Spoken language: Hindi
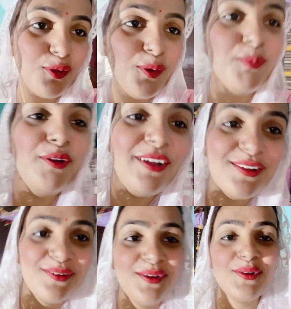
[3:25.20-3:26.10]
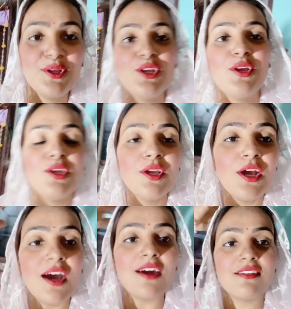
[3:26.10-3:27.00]
नाम है वहाँ का
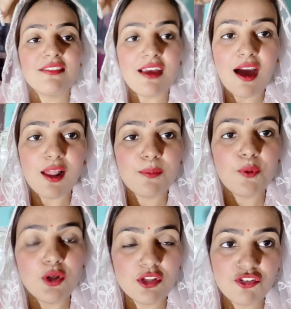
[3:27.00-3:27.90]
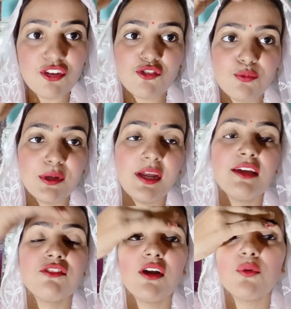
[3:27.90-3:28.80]
हर साल बहुत अच्छे से मनाया
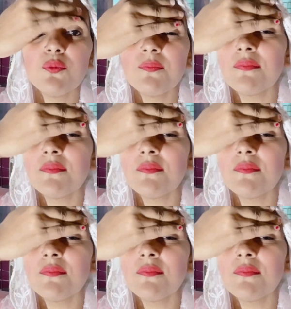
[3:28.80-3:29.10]
जाऊँ